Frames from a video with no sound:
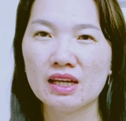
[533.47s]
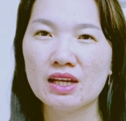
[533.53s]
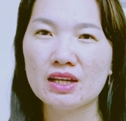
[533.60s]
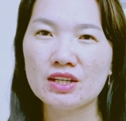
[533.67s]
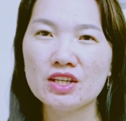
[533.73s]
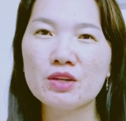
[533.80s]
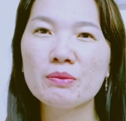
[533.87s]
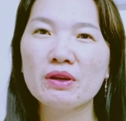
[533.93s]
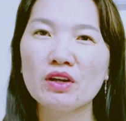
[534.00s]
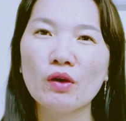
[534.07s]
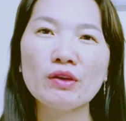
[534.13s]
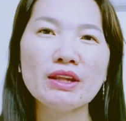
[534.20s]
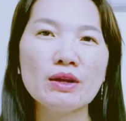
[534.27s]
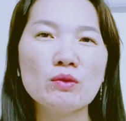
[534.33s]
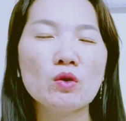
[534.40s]
nếu mà
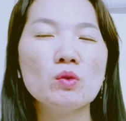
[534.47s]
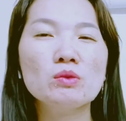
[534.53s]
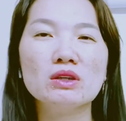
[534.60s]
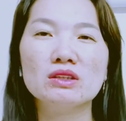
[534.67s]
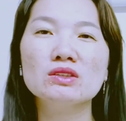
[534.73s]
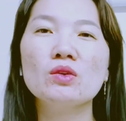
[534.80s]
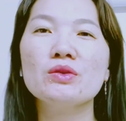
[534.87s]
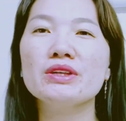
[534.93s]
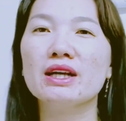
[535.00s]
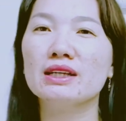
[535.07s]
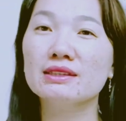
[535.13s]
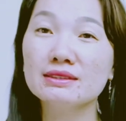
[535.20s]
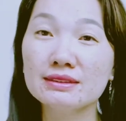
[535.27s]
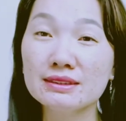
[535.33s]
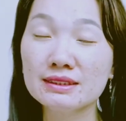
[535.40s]
nói theo ngôn ngữ của nhà
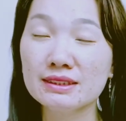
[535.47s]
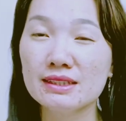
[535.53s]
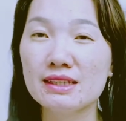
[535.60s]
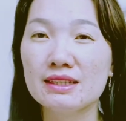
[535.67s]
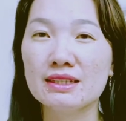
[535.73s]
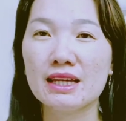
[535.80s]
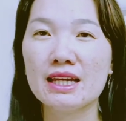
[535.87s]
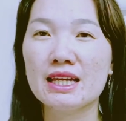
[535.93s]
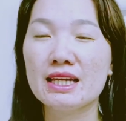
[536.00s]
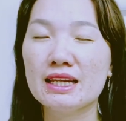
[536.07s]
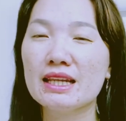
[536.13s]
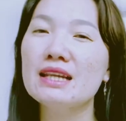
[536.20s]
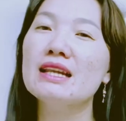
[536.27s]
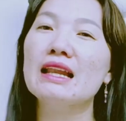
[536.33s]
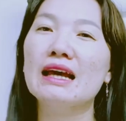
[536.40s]
ngươi thì
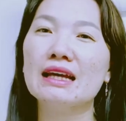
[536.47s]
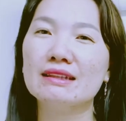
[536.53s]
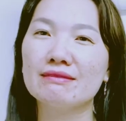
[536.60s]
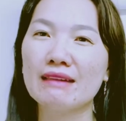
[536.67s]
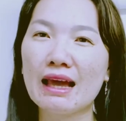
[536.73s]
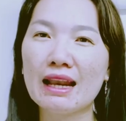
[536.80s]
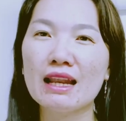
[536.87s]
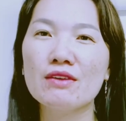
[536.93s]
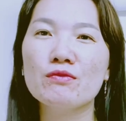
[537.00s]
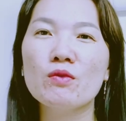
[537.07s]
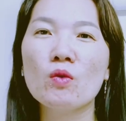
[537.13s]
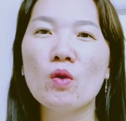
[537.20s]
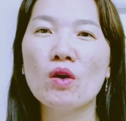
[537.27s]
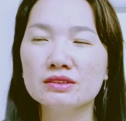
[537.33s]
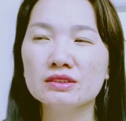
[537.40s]
thì là ta là
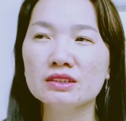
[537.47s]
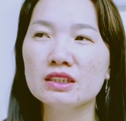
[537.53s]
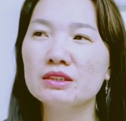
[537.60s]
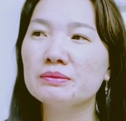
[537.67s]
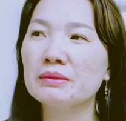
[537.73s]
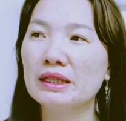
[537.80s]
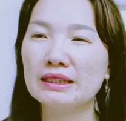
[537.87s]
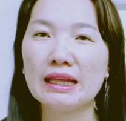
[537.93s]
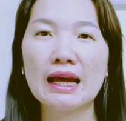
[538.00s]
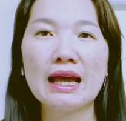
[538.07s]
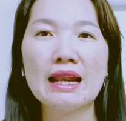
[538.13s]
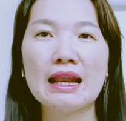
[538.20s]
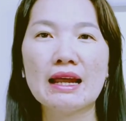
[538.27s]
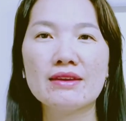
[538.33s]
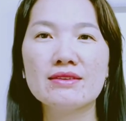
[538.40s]
vua nhưng mà ta
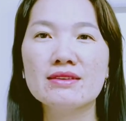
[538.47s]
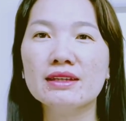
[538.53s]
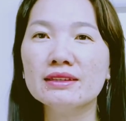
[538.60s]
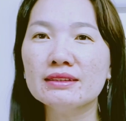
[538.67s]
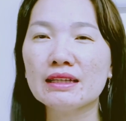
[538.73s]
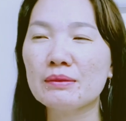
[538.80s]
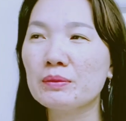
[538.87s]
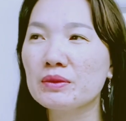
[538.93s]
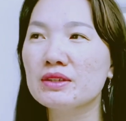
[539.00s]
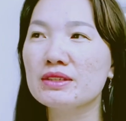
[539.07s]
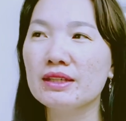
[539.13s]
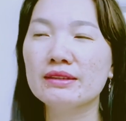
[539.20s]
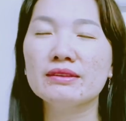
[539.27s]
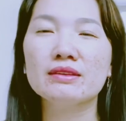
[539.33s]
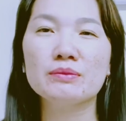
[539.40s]
là đến là người
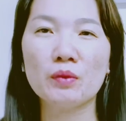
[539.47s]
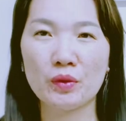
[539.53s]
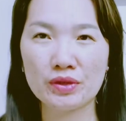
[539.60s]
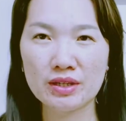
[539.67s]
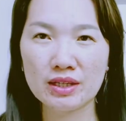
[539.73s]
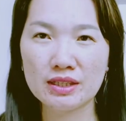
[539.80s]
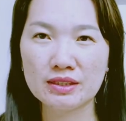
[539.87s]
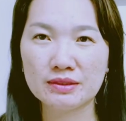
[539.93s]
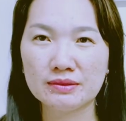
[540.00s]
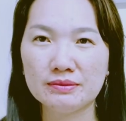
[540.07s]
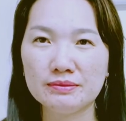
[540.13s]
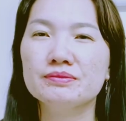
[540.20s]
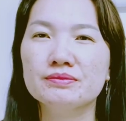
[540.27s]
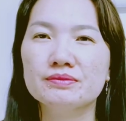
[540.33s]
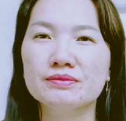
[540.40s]
đến từ mọi nơi
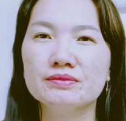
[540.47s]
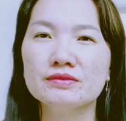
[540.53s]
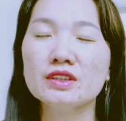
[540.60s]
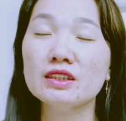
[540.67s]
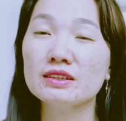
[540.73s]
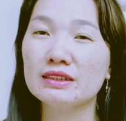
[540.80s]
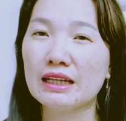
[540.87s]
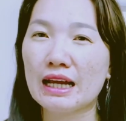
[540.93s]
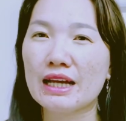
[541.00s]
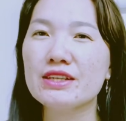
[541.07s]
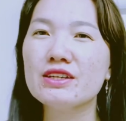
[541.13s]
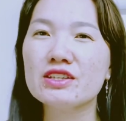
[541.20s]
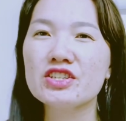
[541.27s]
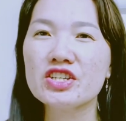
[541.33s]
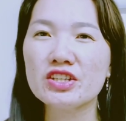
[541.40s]
tất cả
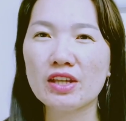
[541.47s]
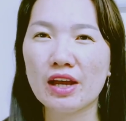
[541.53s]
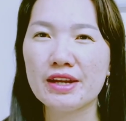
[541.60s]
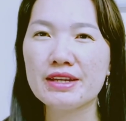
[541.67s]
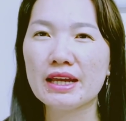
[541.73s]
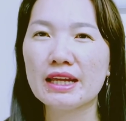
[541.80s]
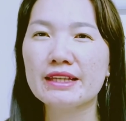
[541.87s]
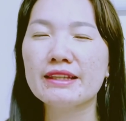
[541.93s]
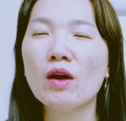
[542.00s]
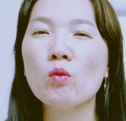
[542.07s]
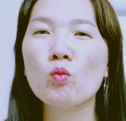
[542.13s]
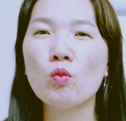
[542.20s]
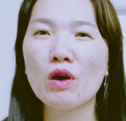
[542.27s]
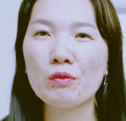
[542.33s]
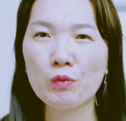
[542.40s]
những trí tuệ này
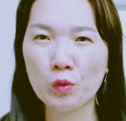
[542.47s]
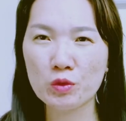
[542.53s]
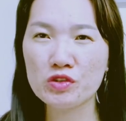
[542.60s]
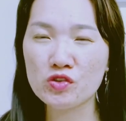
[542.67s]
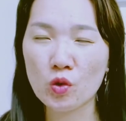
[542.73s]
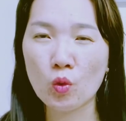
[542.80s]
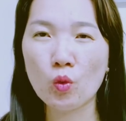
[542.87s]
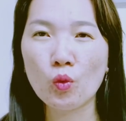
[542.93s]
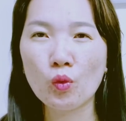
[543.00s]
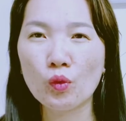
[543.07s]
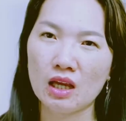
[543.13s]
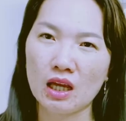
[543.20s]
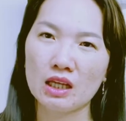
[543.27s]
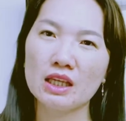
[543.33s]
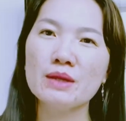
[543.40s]
thông qua vũ trụ
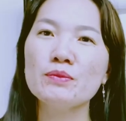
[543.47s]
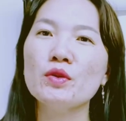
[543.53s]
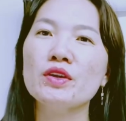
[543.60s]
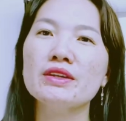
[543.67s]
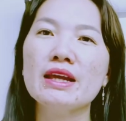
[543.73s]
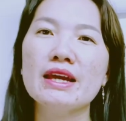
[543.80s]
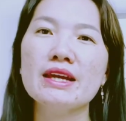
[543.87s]
Kim Thúy đây